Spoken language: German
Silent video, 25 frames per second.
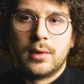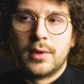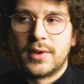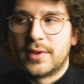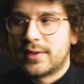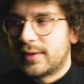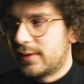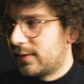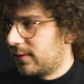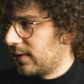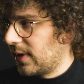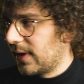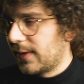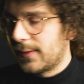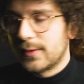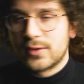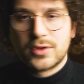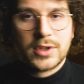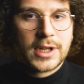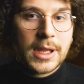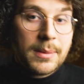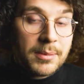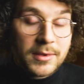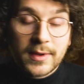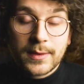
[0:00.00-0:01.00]
Und
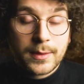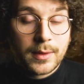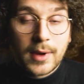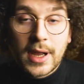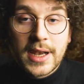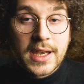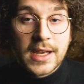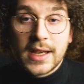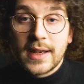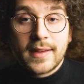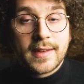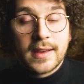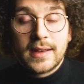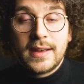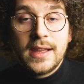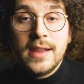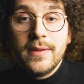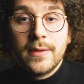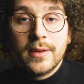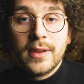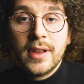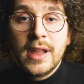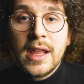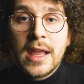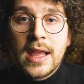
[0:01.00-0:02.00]
inzwischen gibt es sogar eine
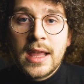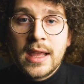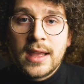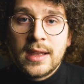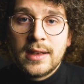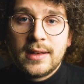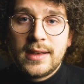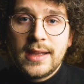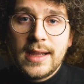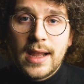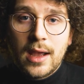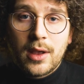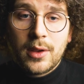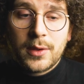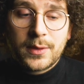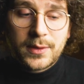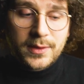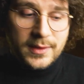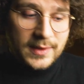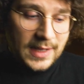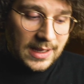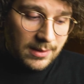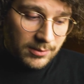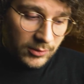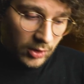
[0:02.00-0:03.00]
Initiative, die
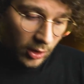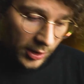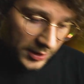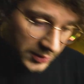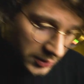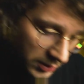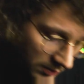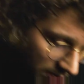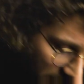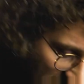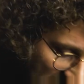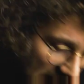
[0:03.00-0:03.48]
aus dem deutschen